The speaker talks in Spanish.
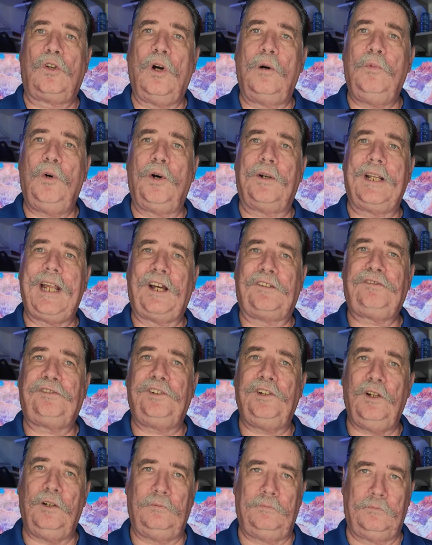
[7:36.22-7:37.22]
Como
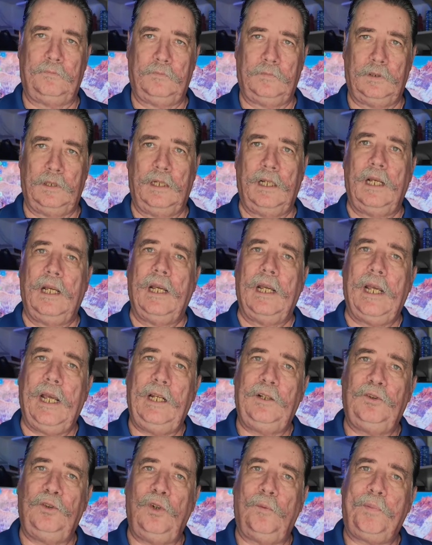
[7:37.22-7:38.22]
reacción,
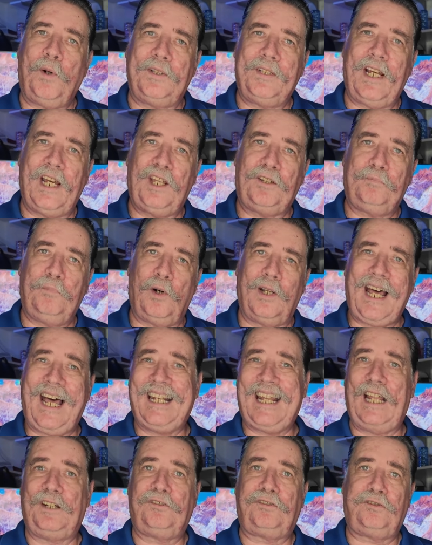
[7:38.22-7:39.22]
el grupo de
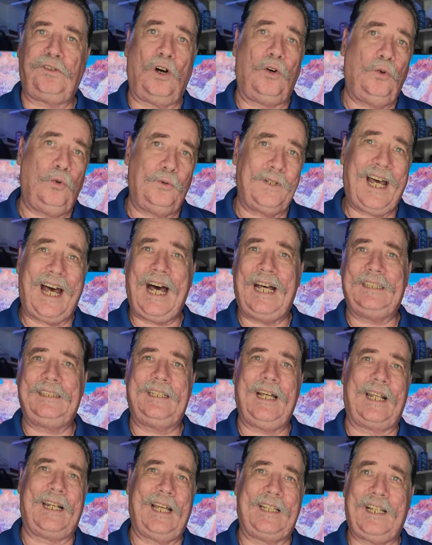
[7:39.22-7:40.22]
Hezbollah lanzó una
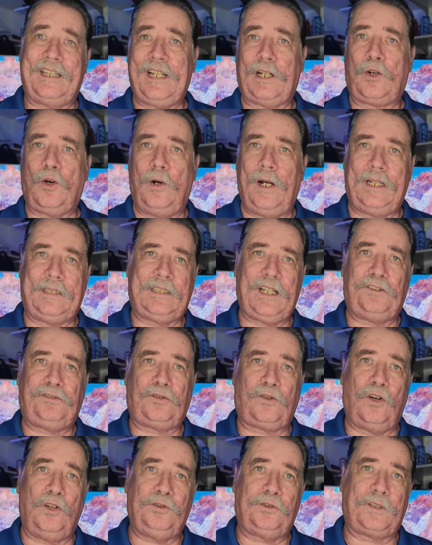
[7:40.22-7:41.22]
andanada de
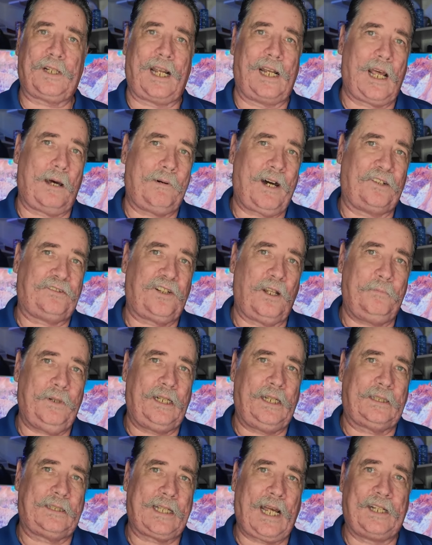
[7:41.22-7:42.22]
cohetes contra la base
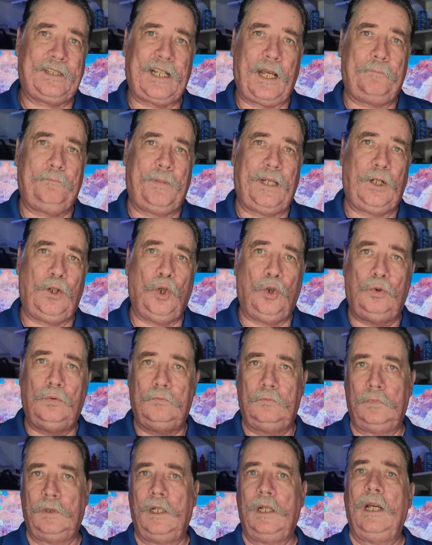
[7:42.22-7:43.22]
militar de
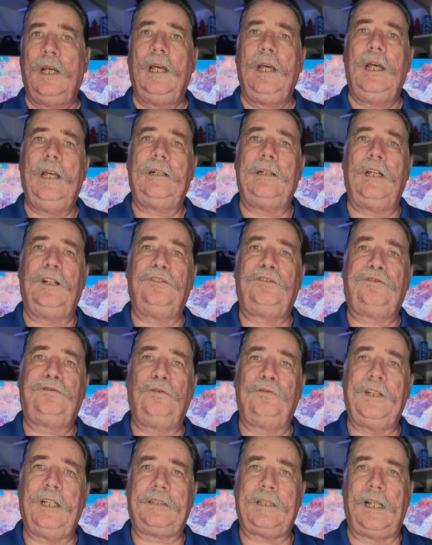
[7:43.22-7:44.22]
Bilú, en el
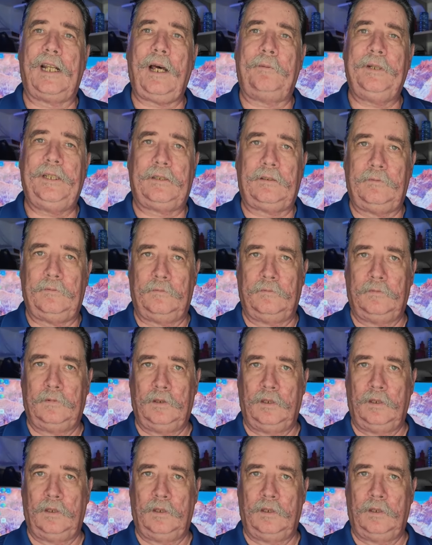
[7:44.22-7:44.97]
sur de Tel Aviv.